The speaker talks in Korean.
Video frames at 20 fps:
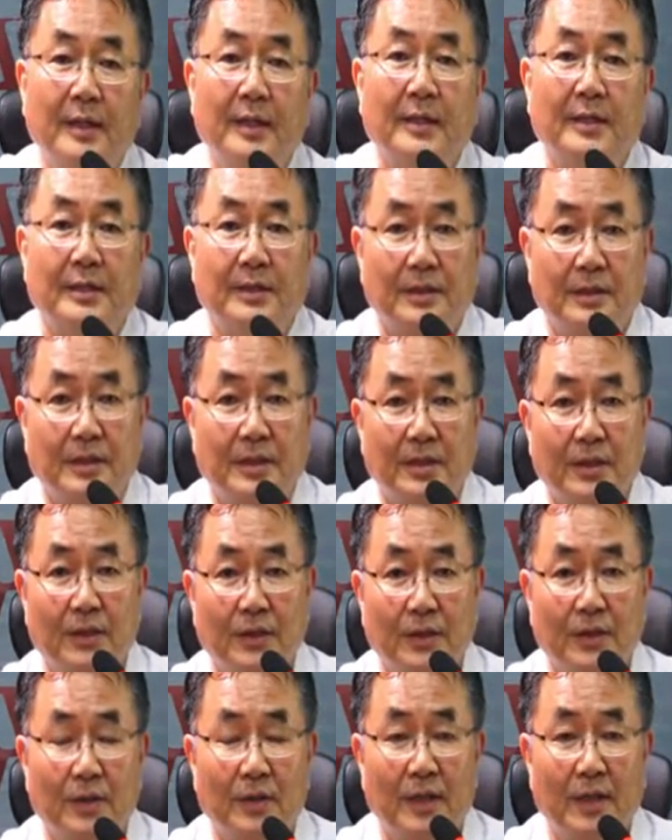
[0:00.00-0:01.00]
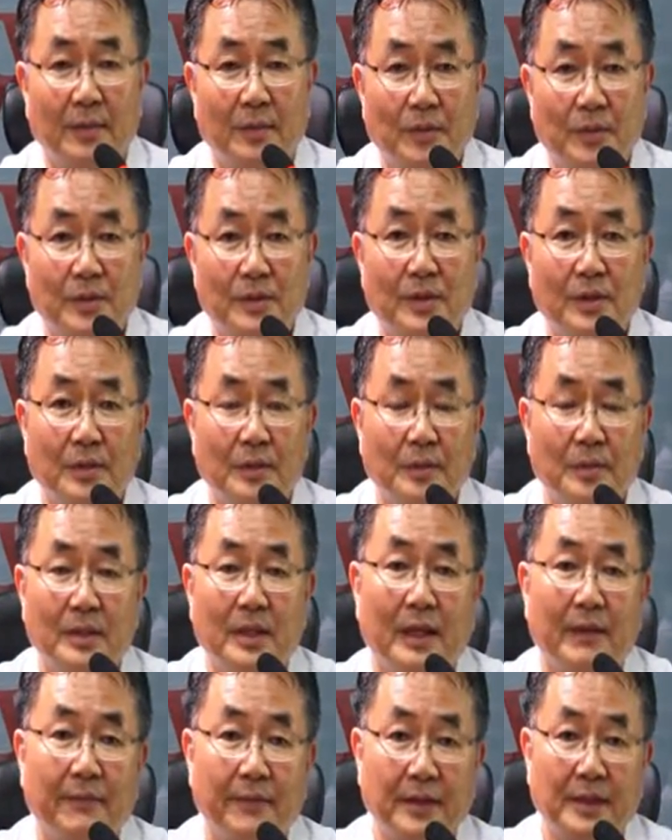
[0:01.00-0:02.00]
이것이 연결됨으로써 여러분은
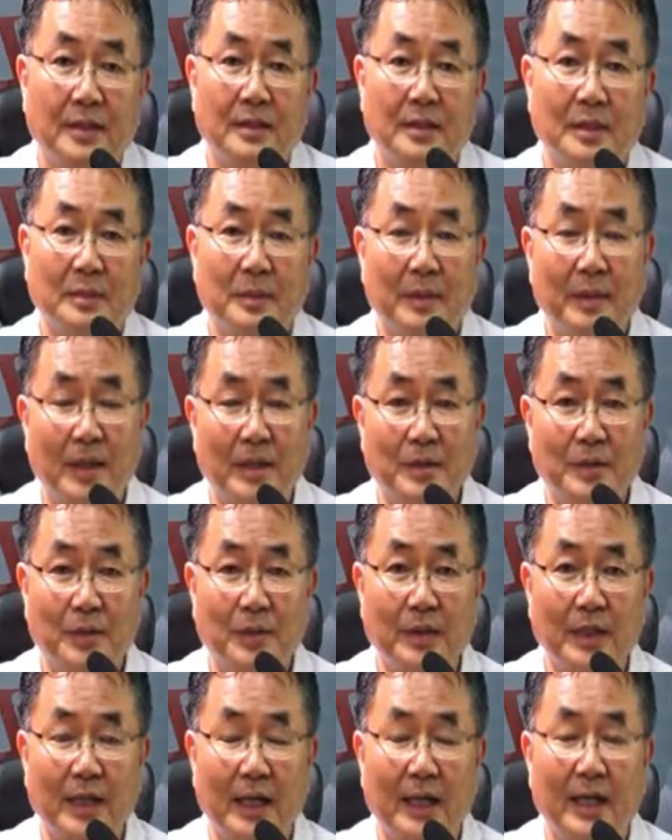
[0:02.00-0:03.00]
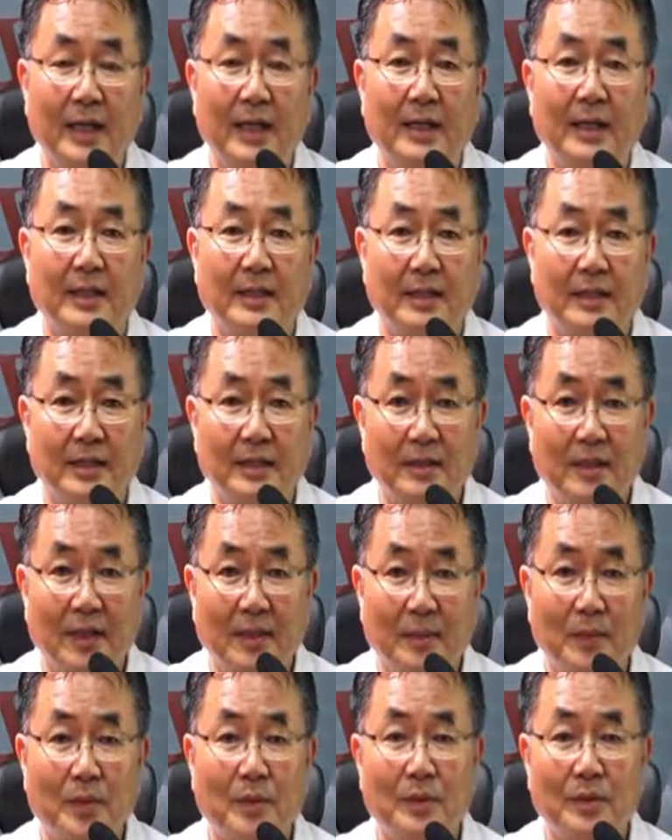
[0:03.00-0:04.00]
아프리카 TV 방송이나 기타
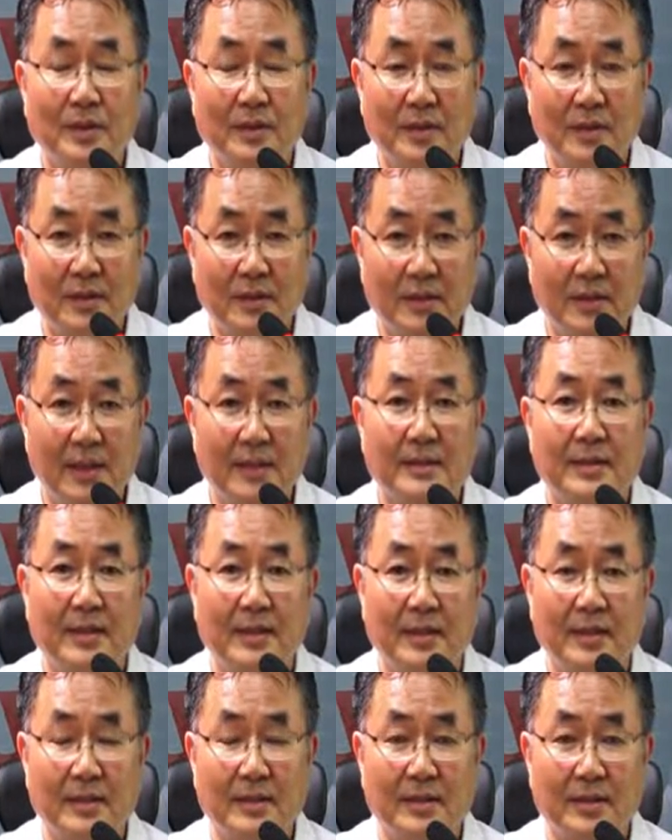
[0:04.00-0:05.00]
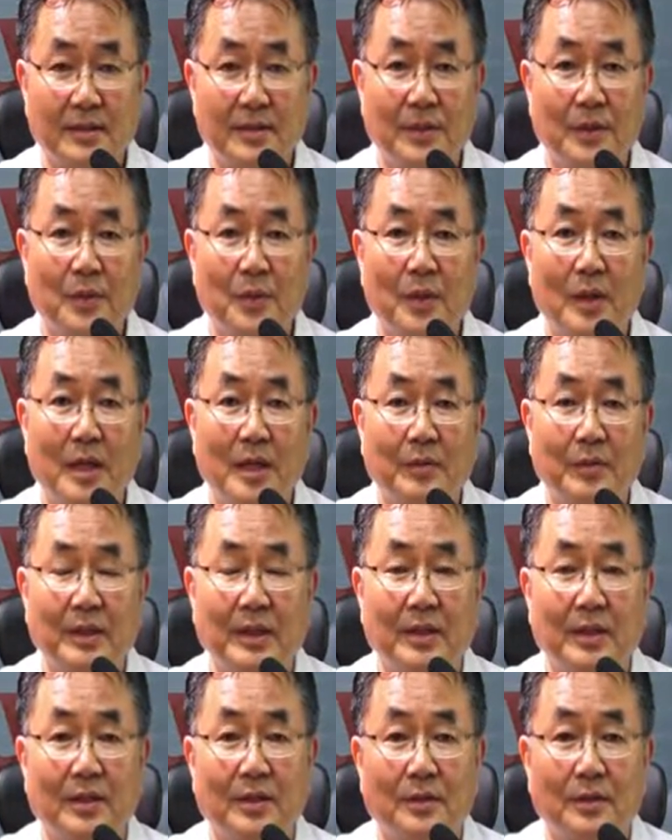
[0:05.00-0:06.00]
모든 SNS에 제공하고
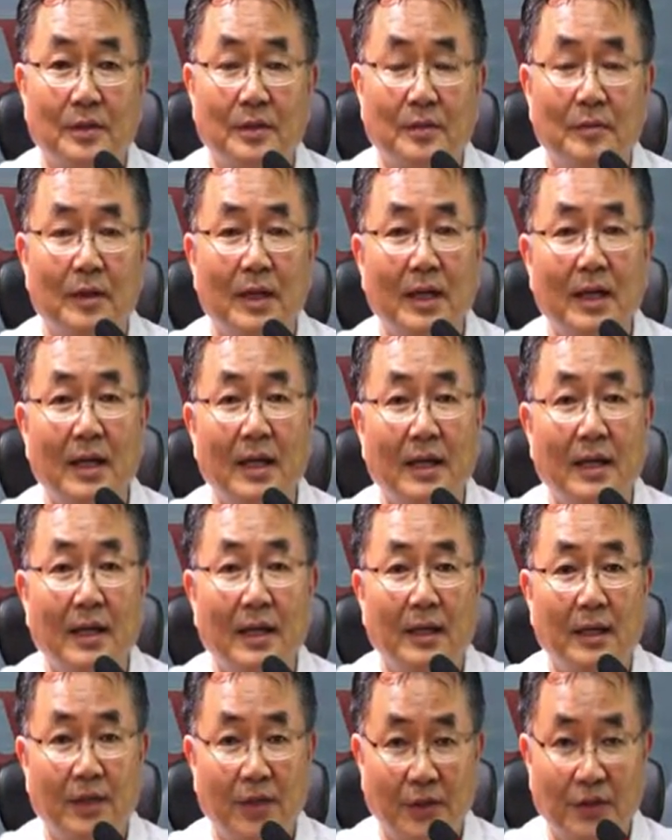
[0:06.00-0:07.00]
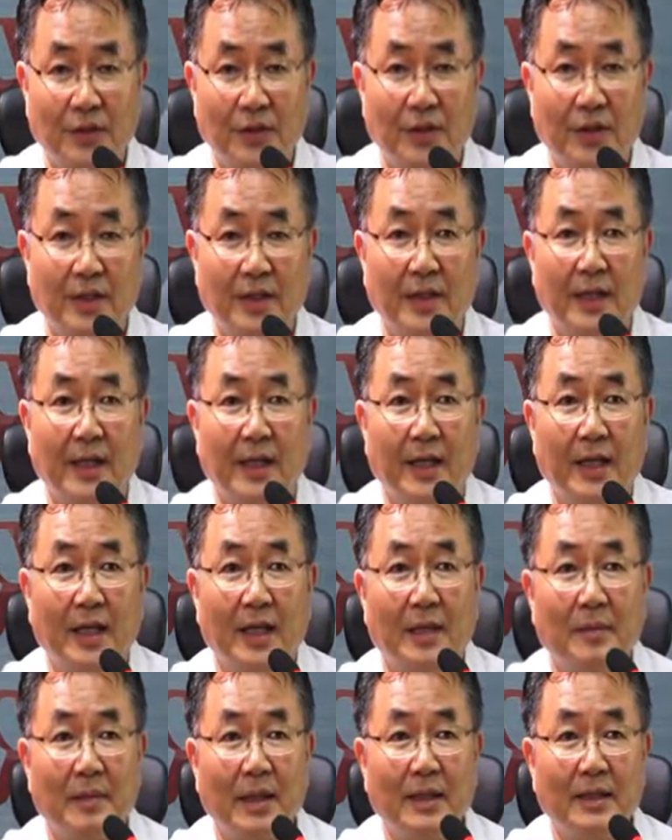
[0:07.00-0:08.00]
있는 것들과 연결이
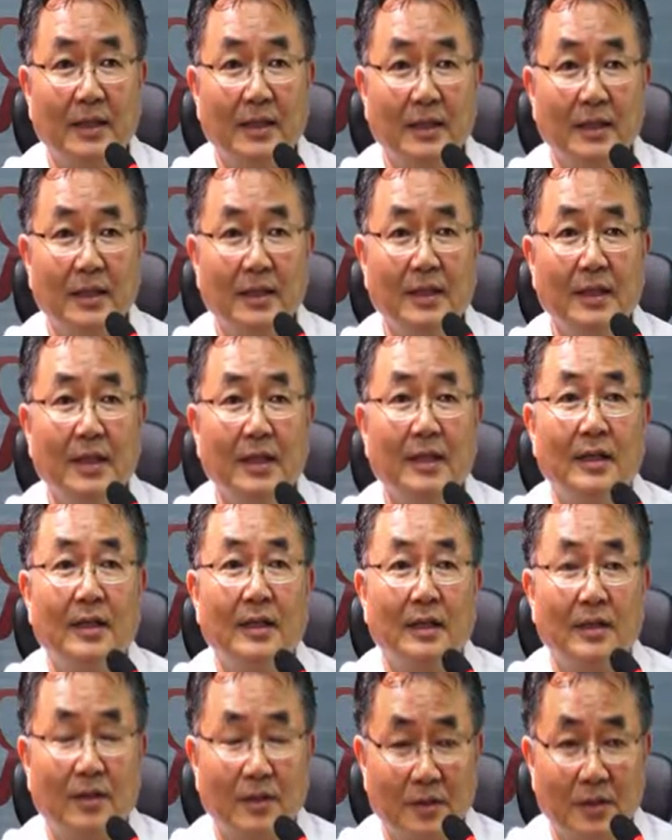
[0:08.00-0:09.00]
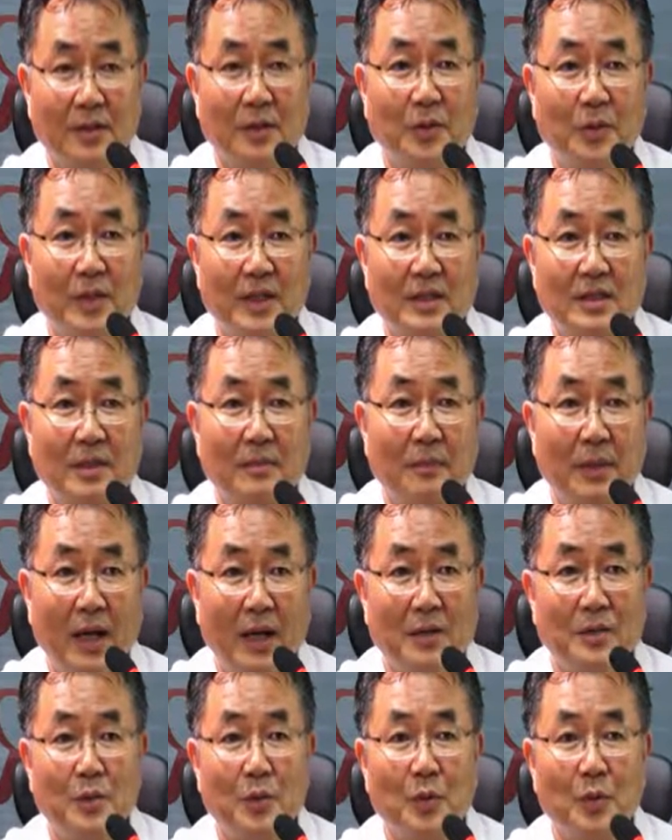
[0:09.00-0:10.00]
되게 만드는 것을 통해서
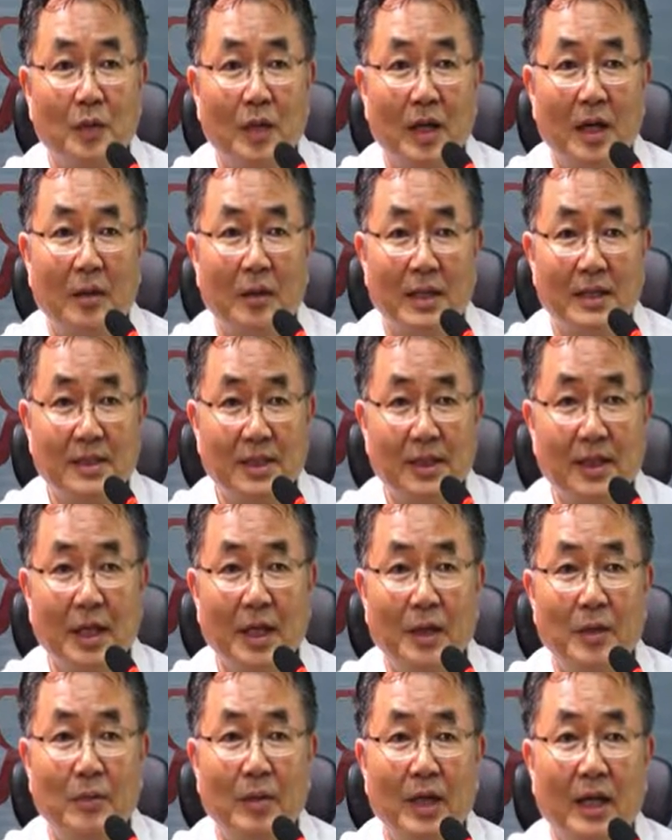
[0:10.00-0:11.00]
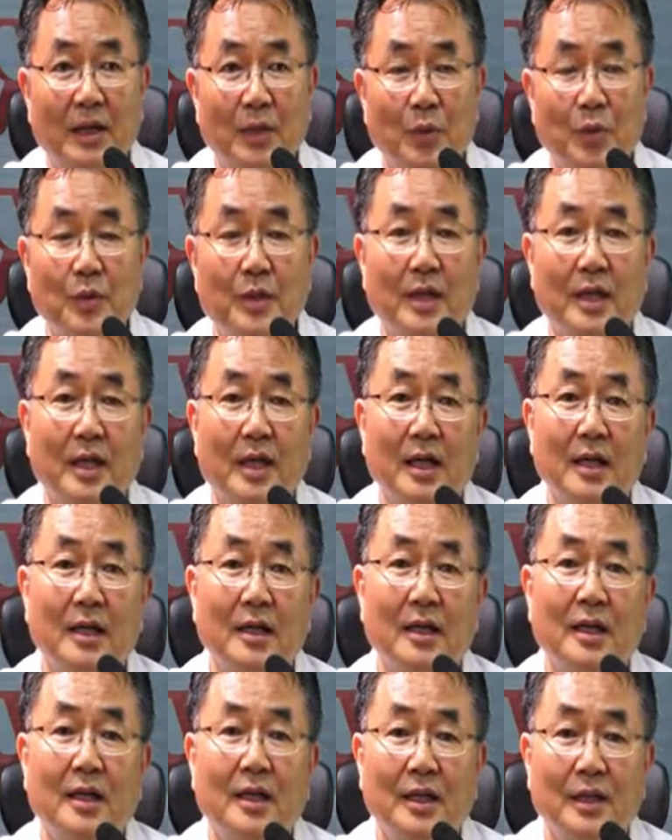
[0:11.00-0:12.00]
방송과 화상회의와 녹회가
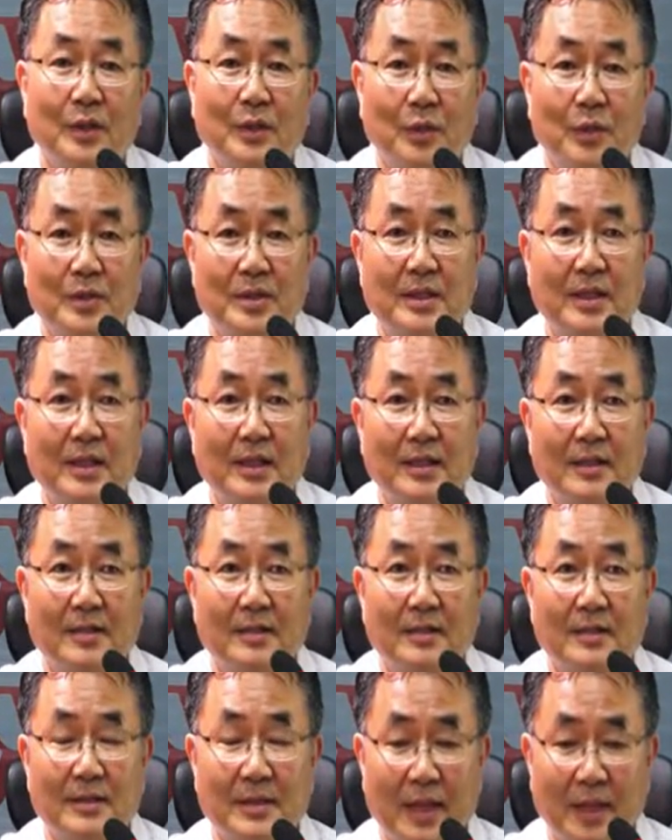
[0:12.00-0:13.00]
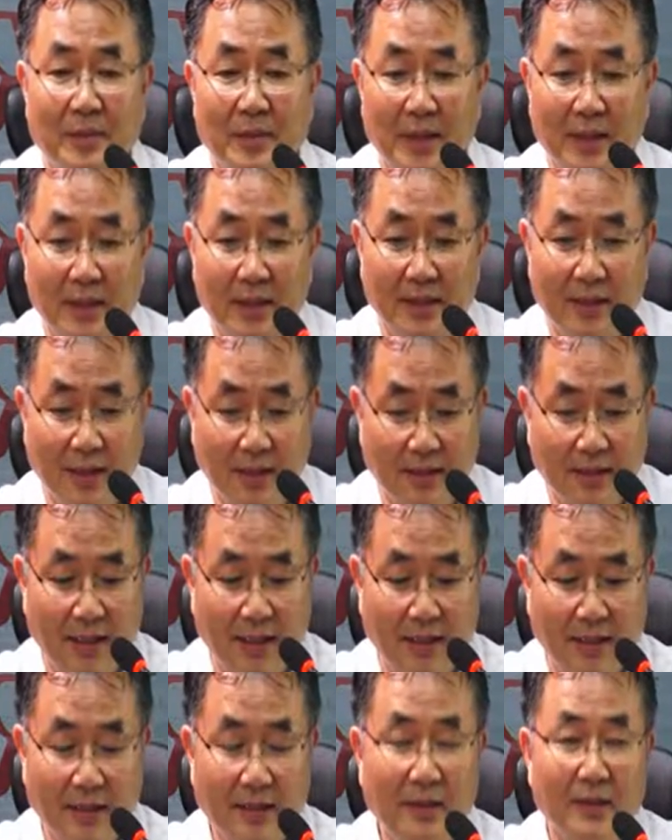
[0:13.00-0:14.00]
동시되는 시스템이
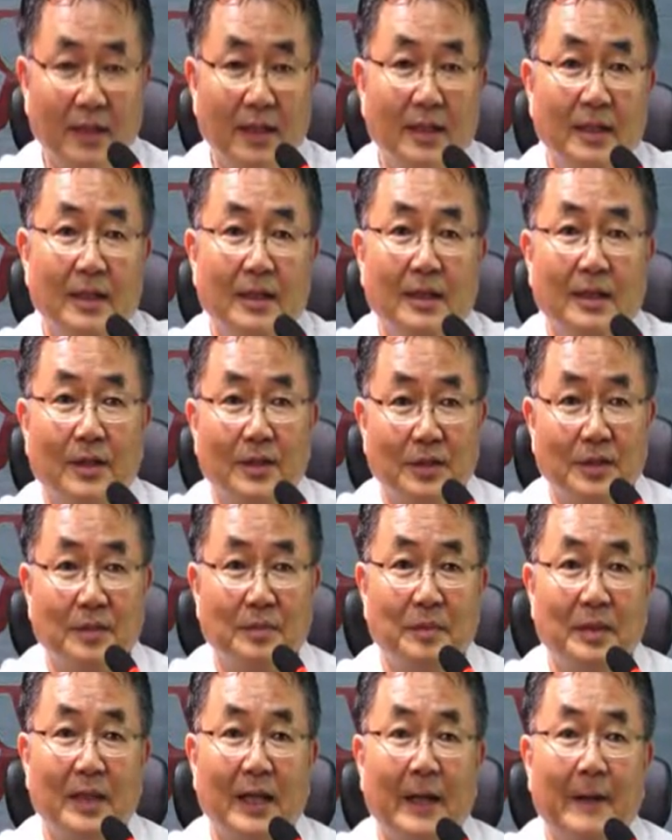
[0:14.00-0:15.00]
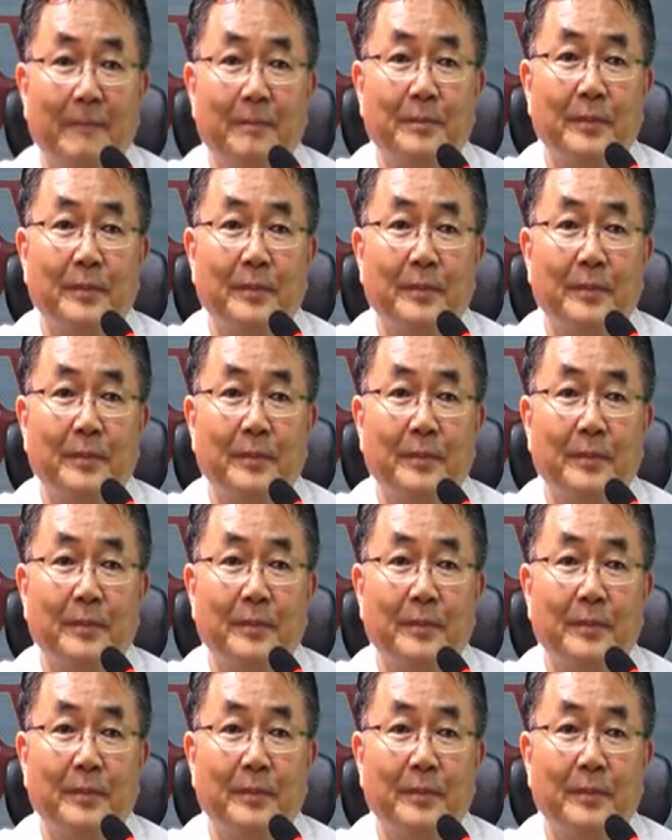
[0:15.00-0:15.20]
된다는 것입니다.